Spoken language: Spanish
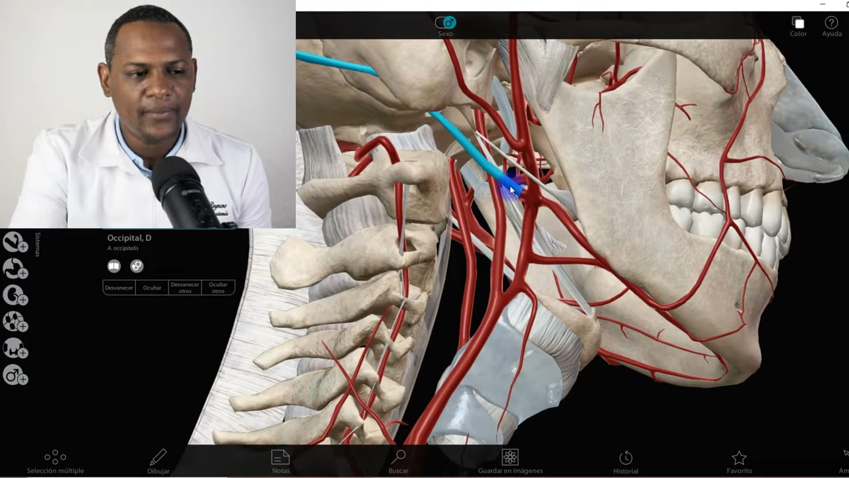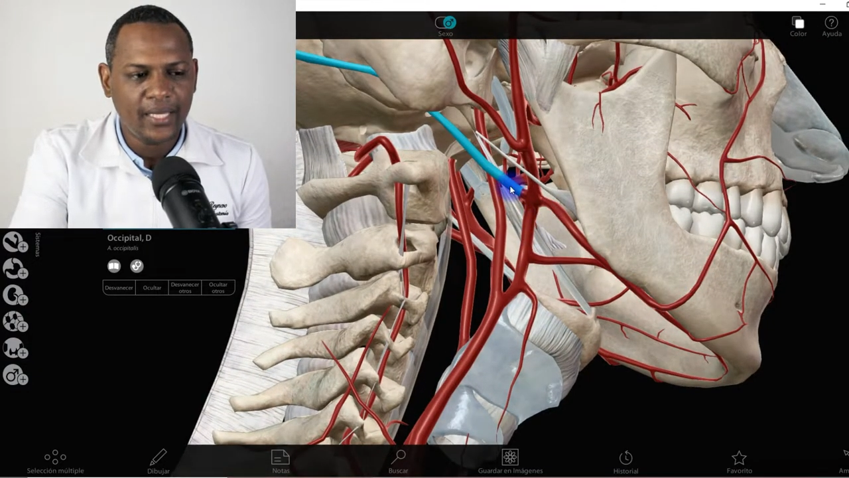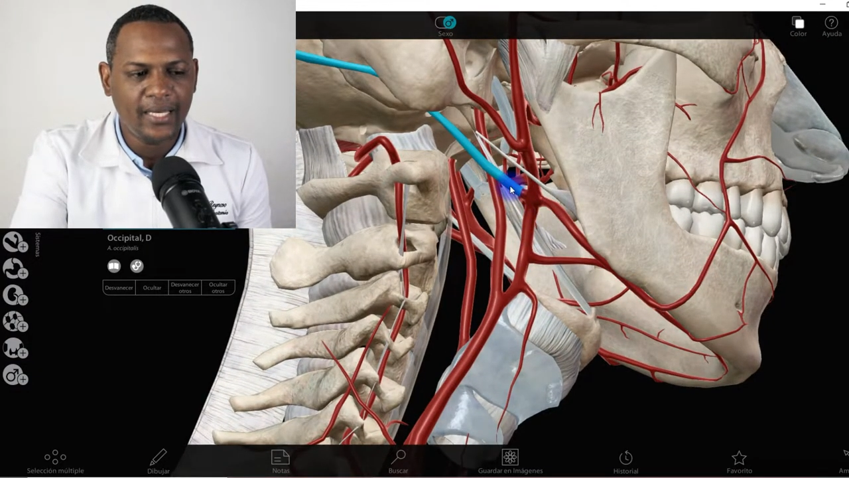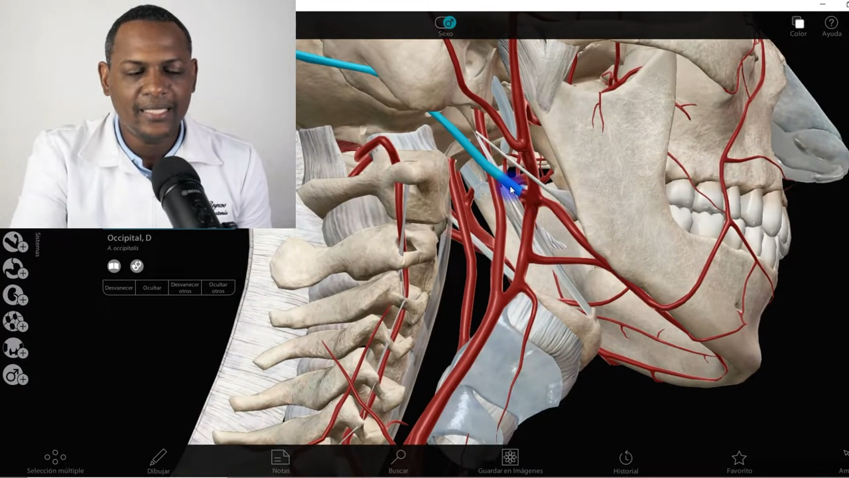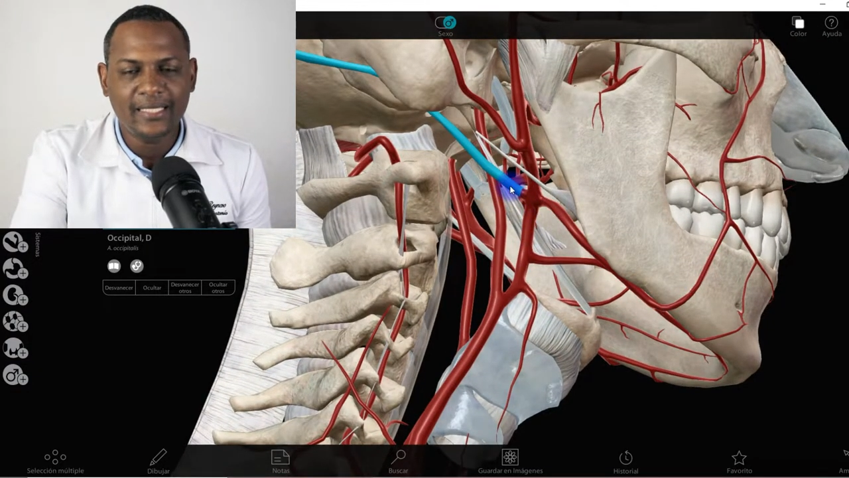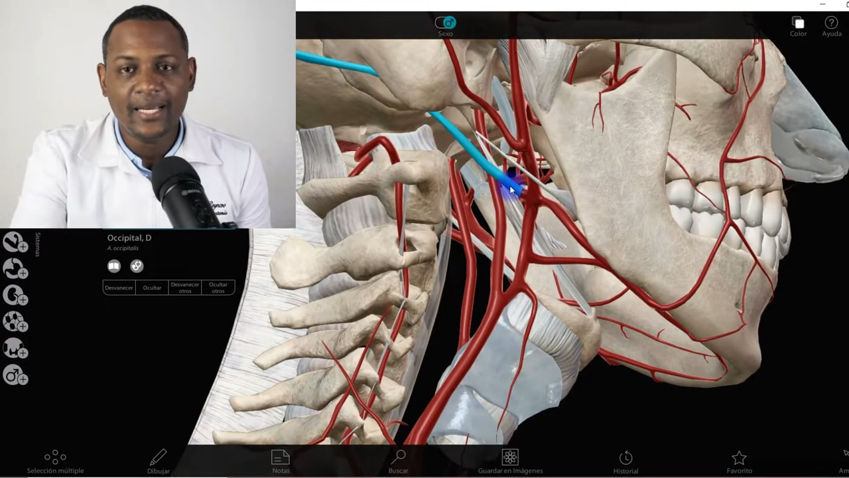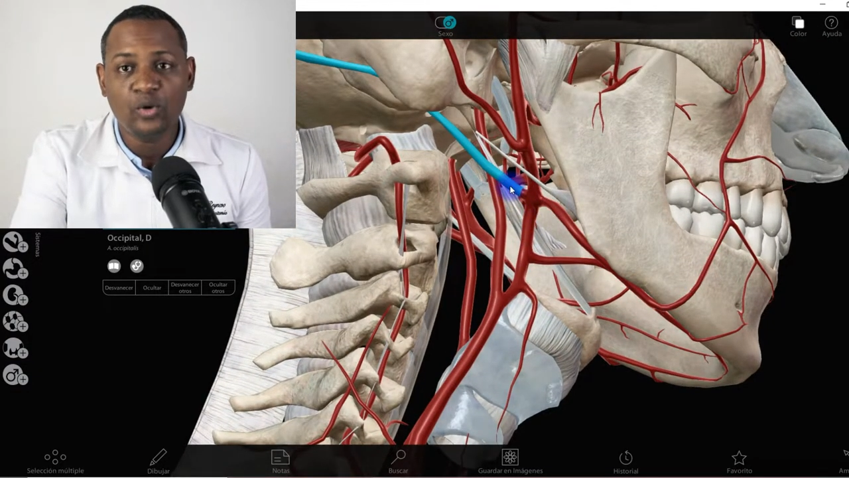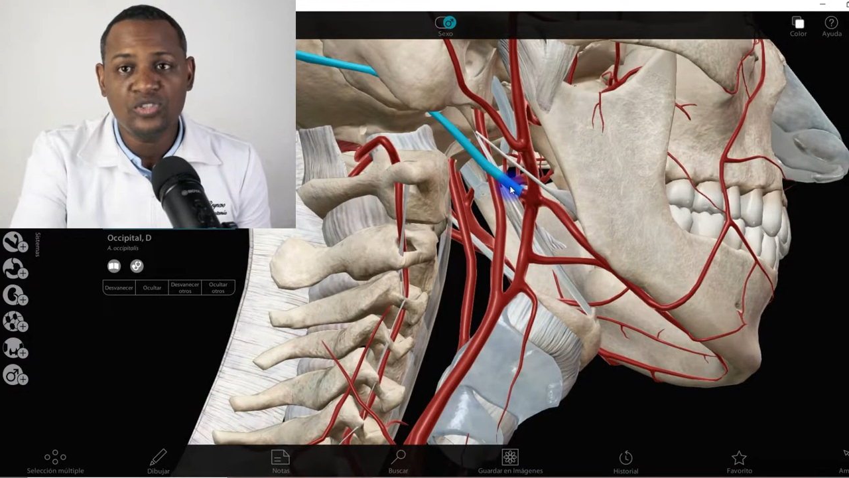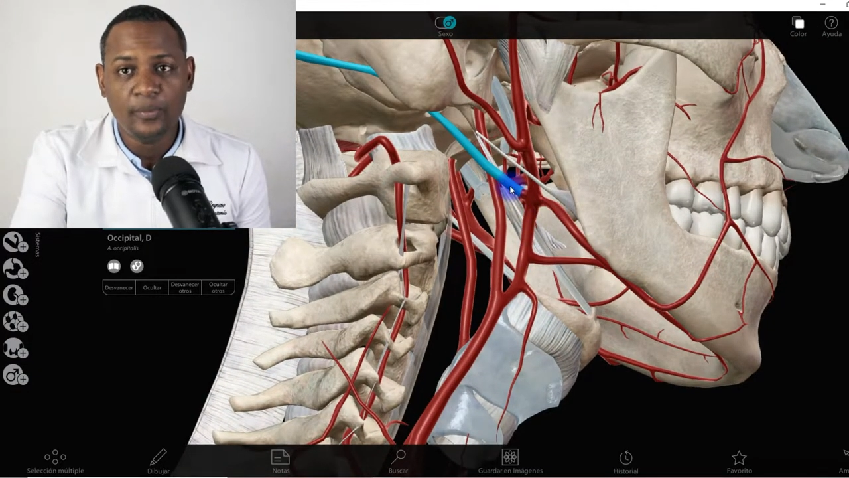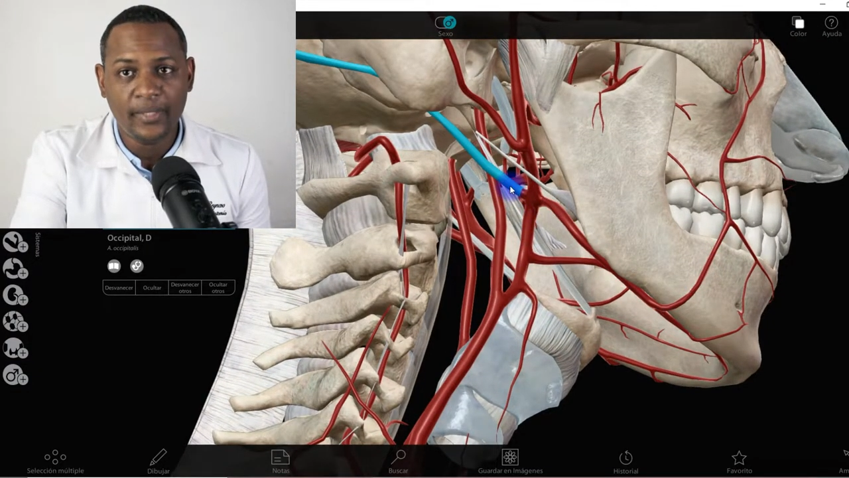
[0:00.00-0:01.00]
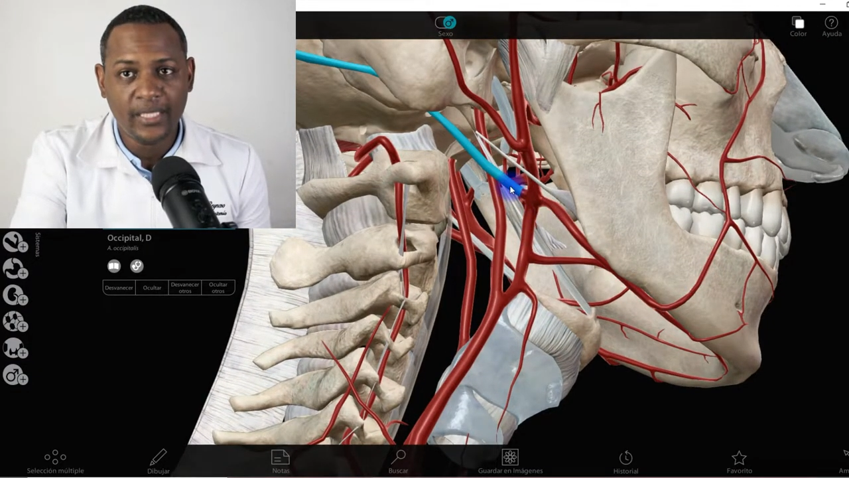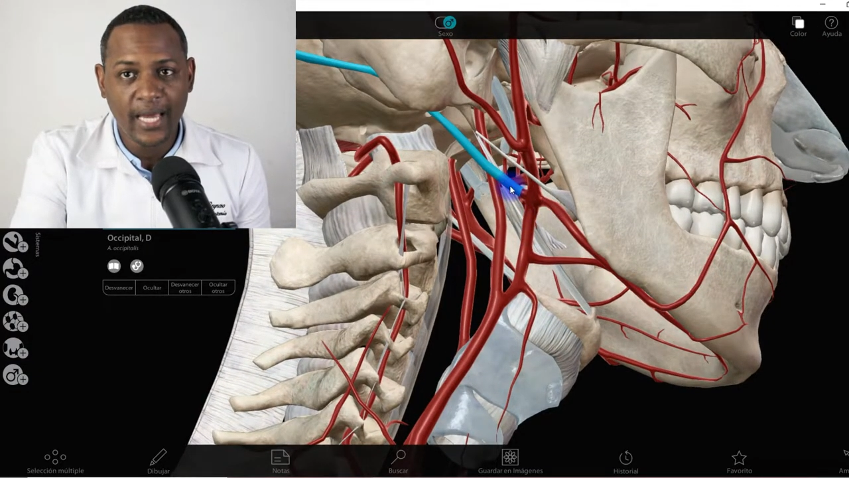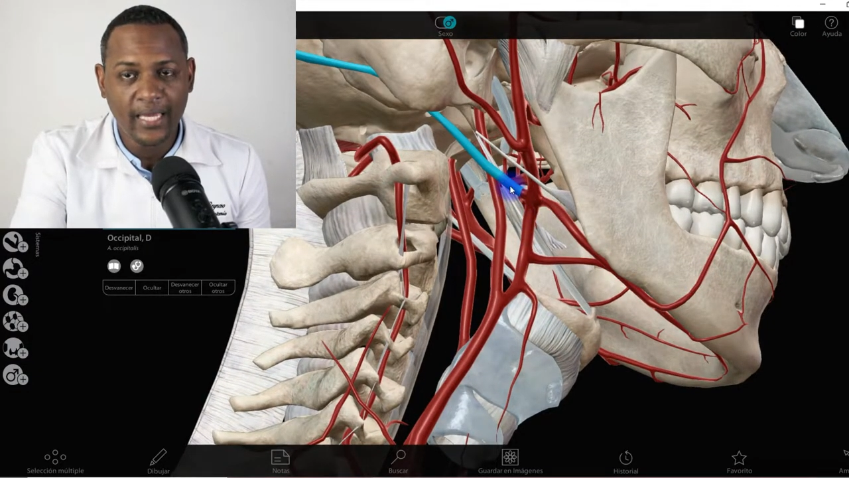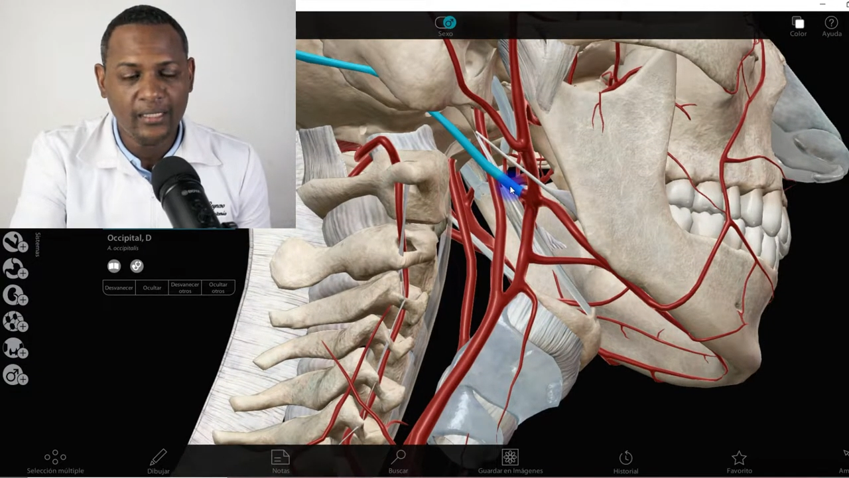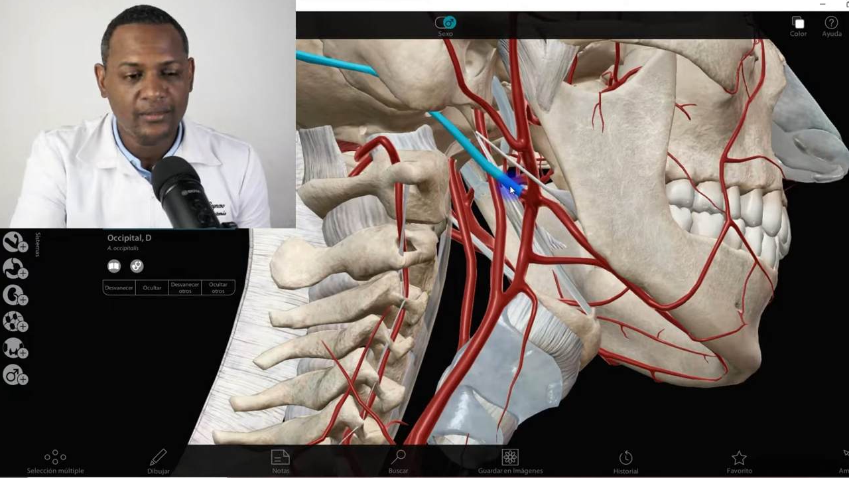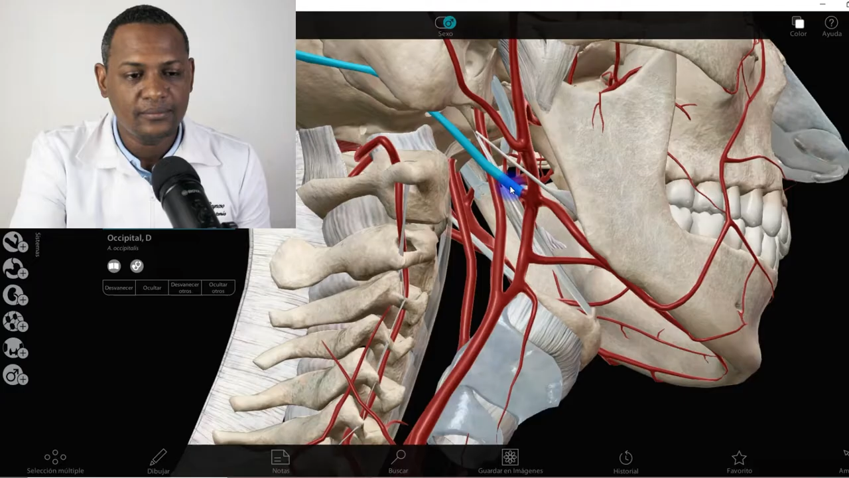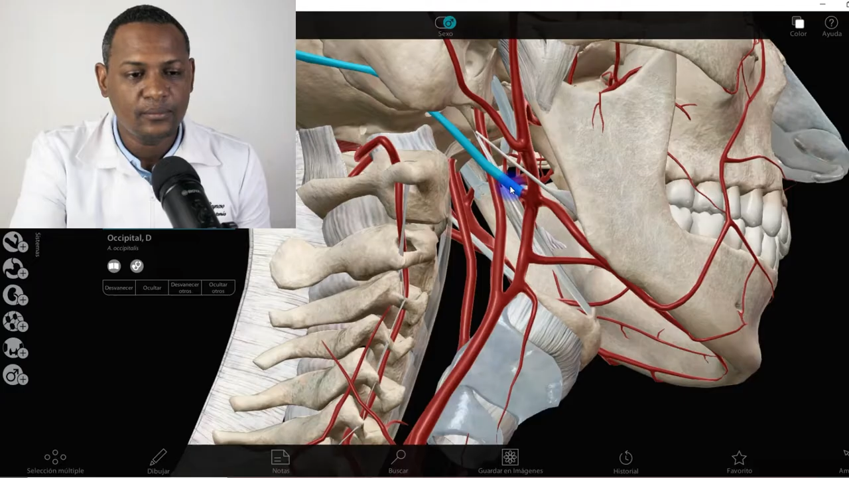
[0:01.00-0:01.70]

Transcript: que es la arteria occipital.